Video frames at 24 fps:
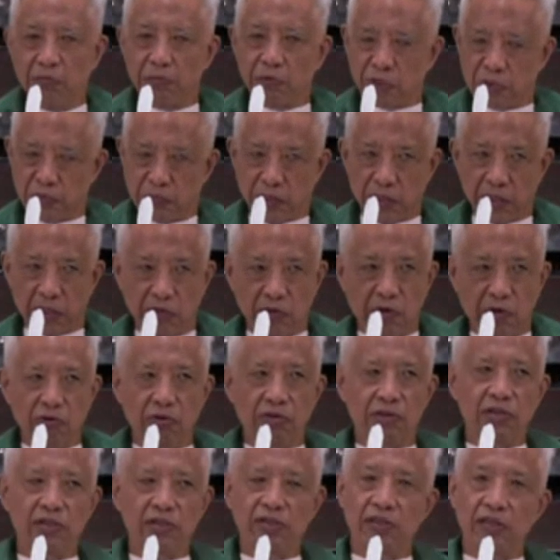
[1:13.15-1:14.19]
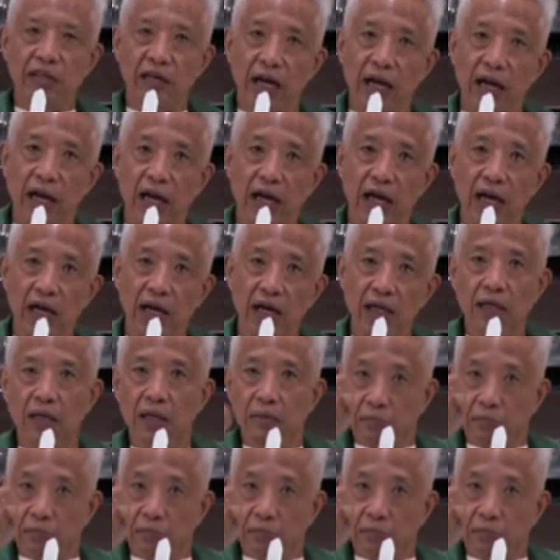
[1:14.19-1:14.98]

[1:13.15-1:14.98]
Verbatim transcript: was may goals ka,